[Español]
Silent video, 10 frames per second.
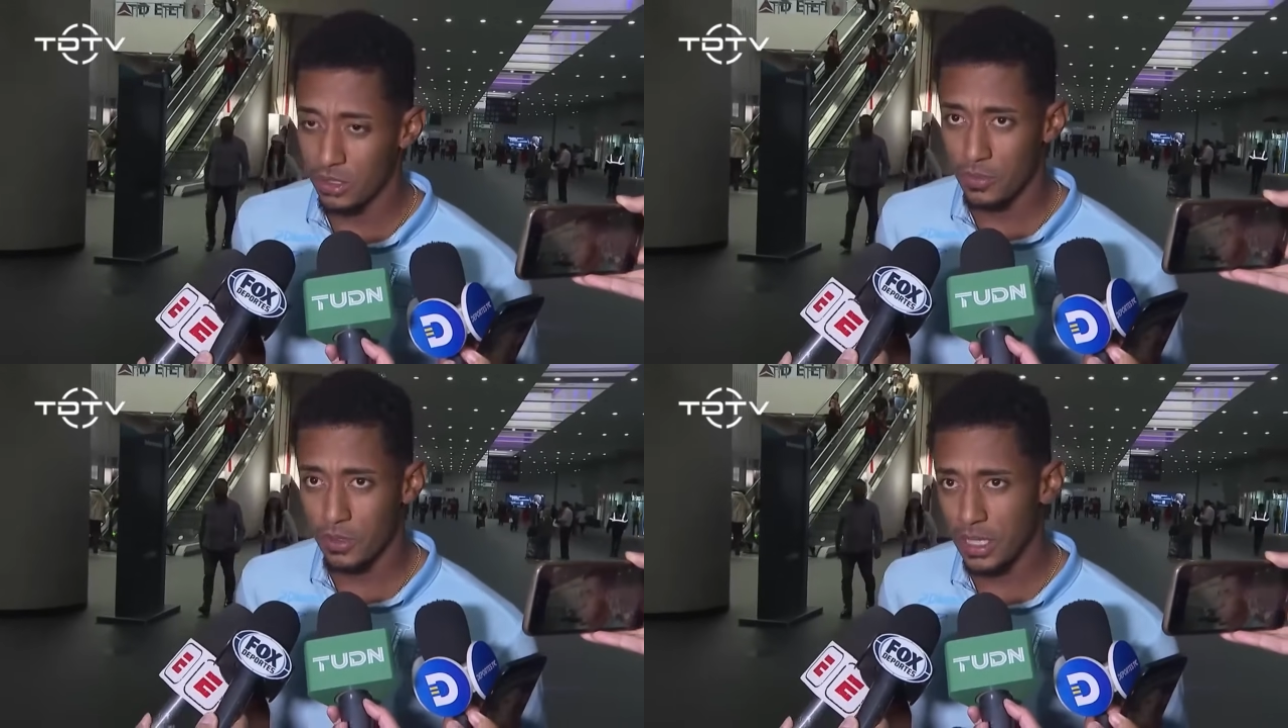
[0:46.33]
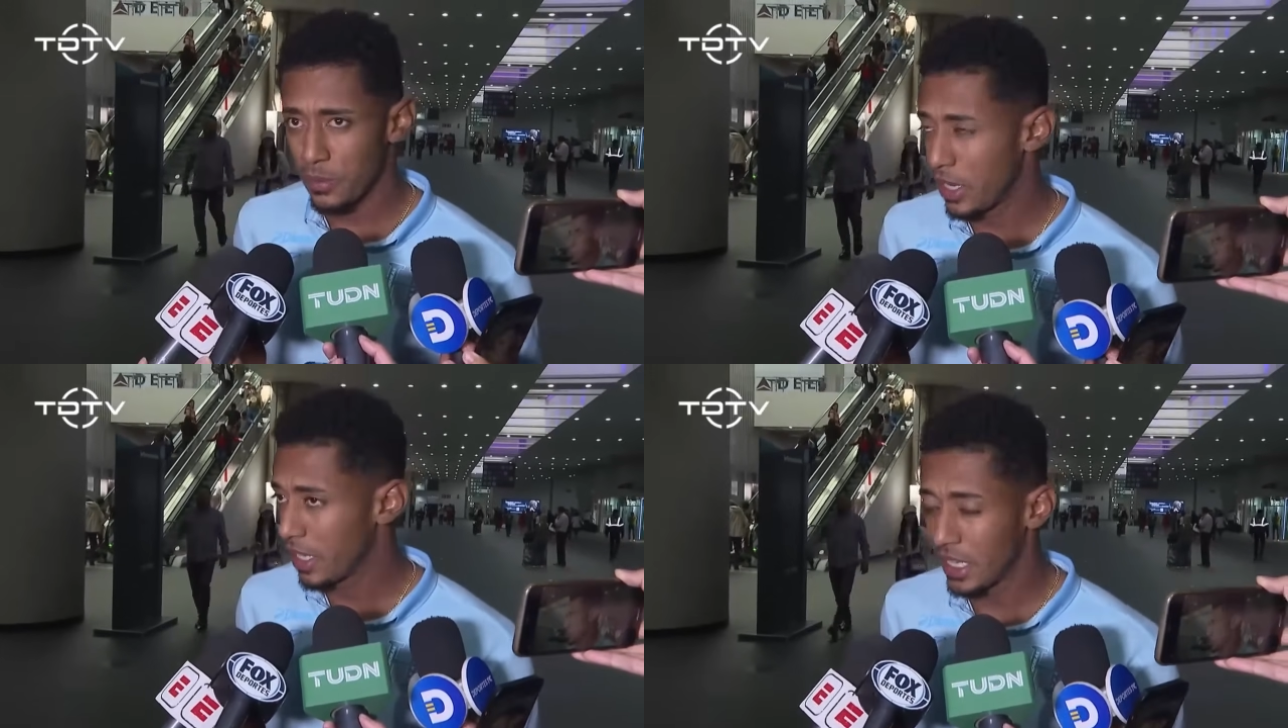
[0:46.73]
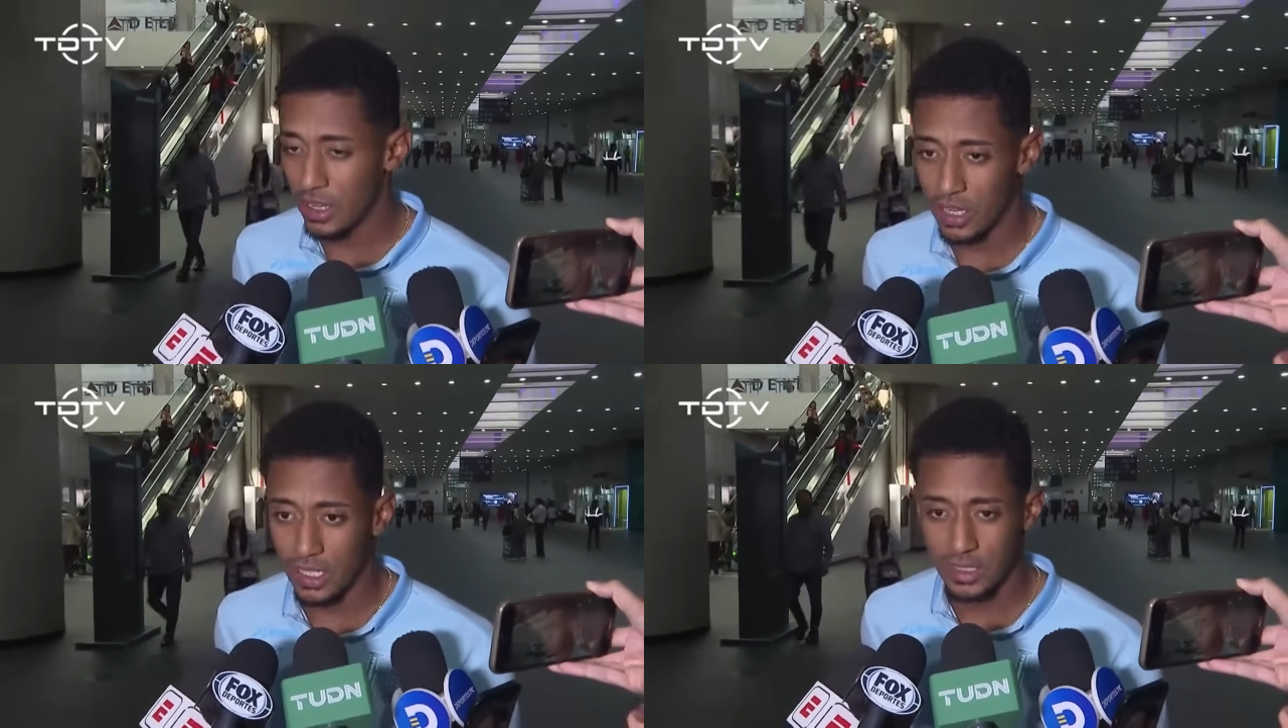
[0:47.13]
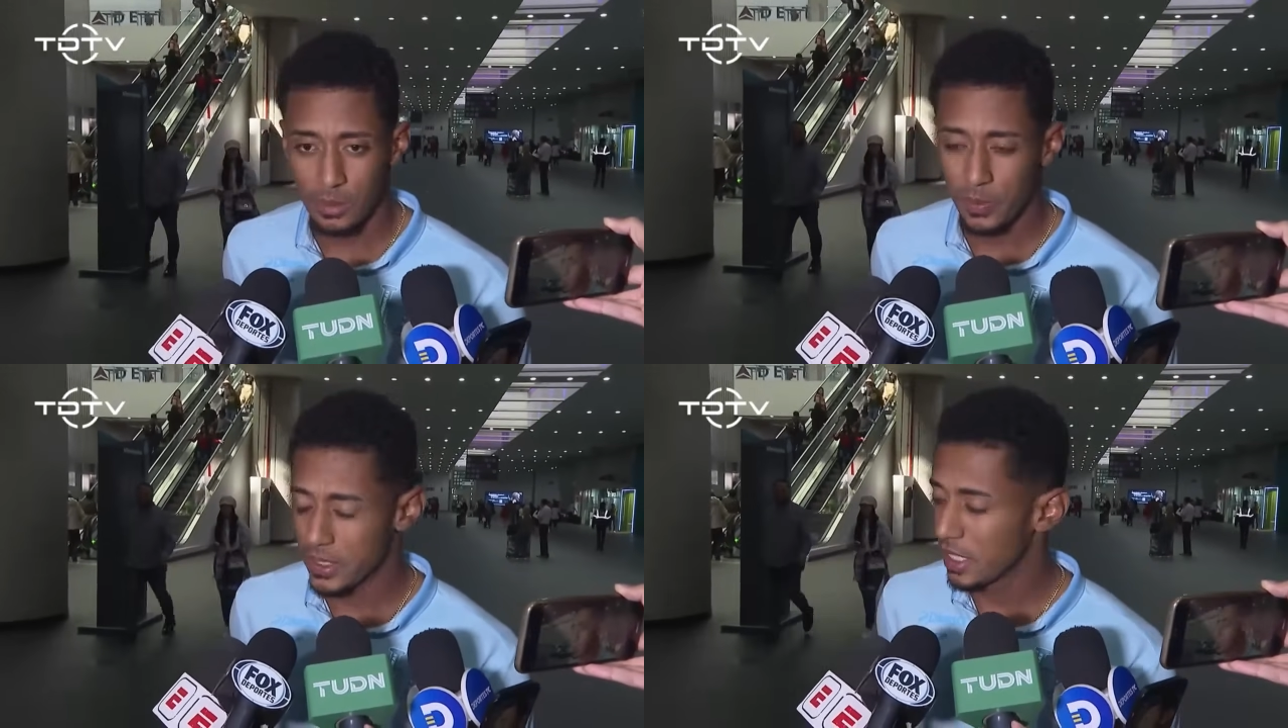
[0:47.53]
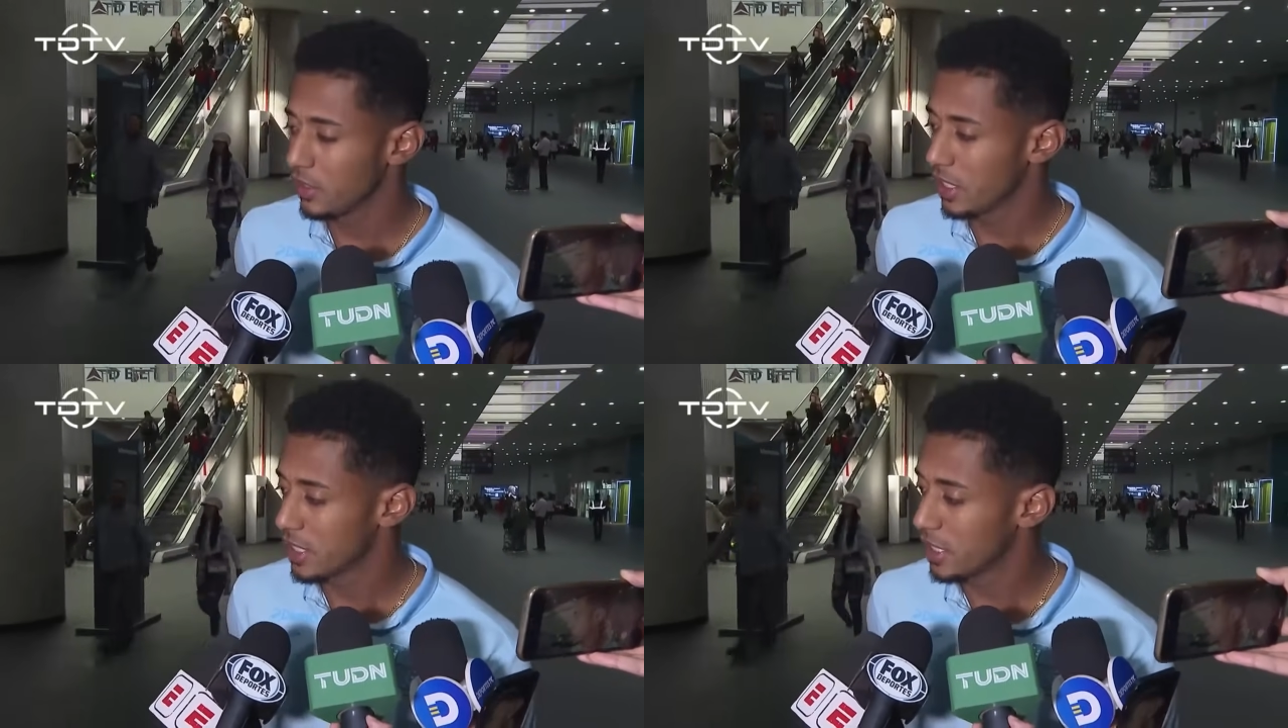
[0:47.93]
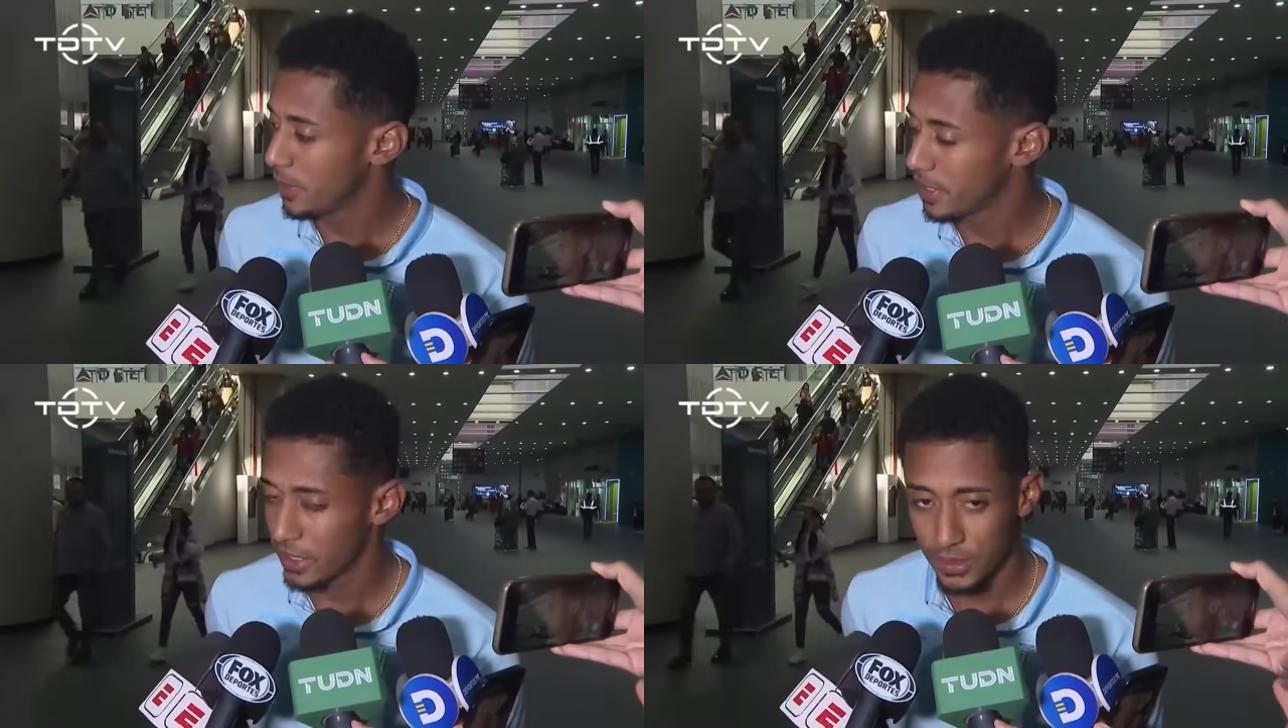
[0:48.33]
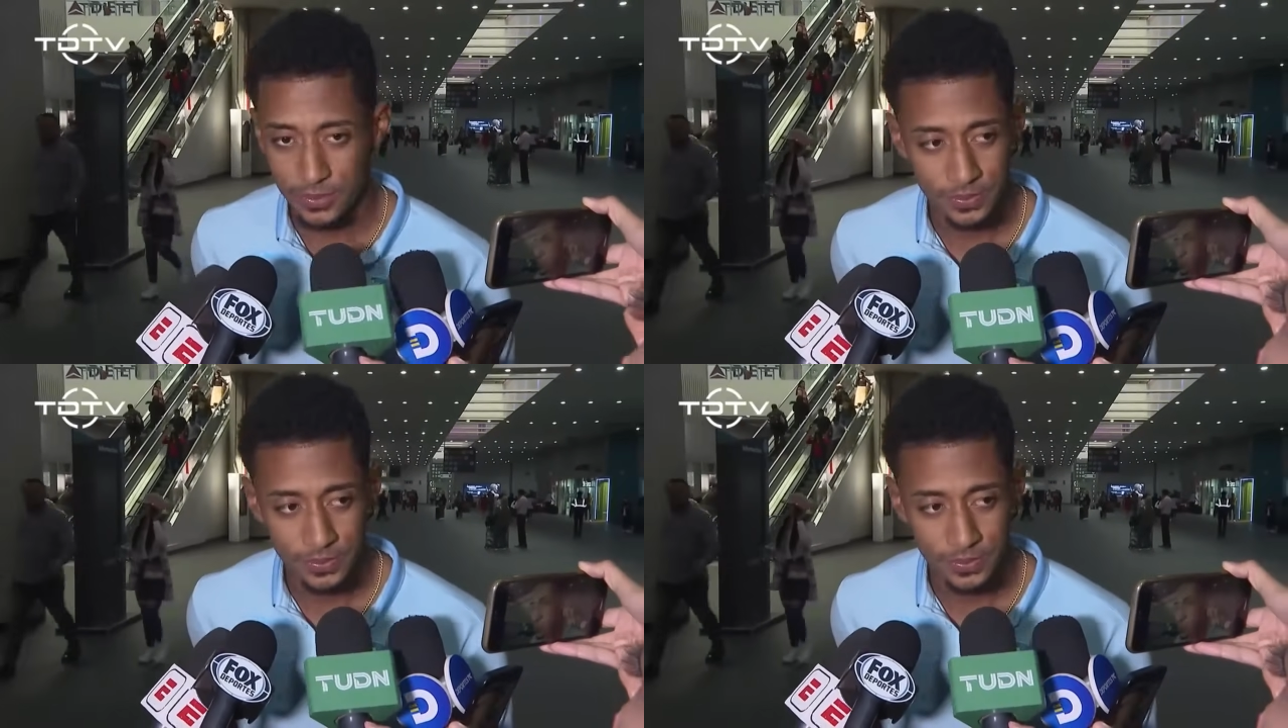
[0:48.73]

lo disfrutamos ayer, ahora estamos pensando en el siguiente partido.